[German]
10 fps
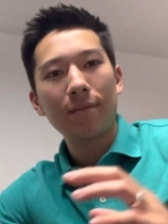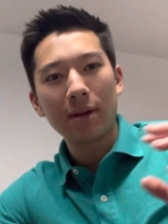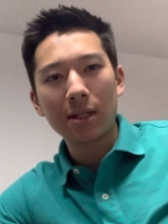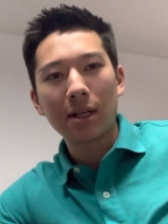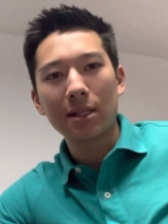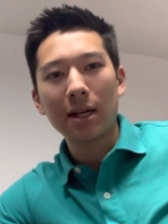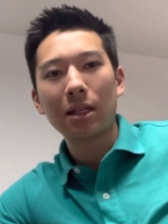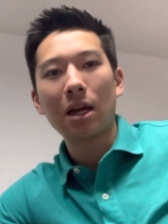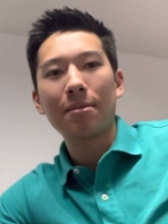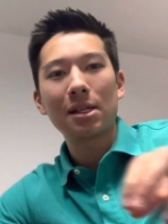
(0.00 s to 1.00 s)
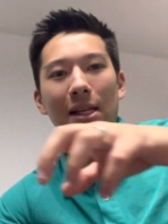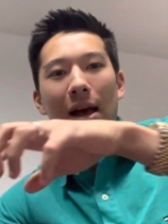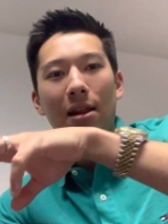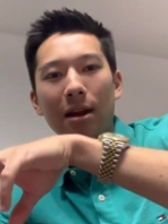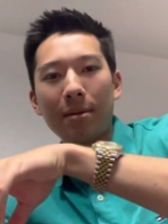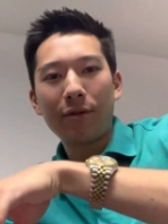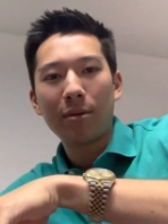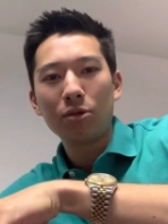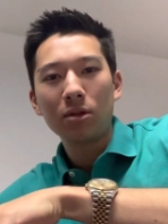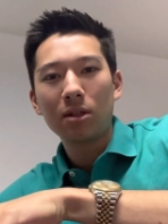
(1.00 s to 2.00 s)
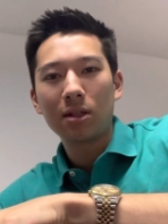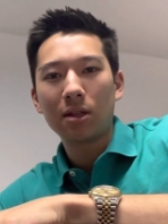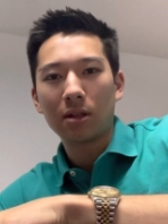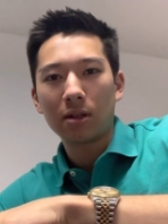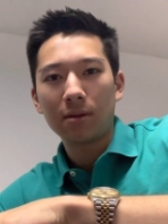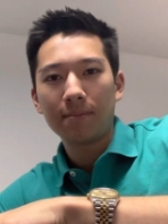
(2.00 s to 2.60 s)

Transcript: was ich gesagt habe, dass alle damit verbunden sind.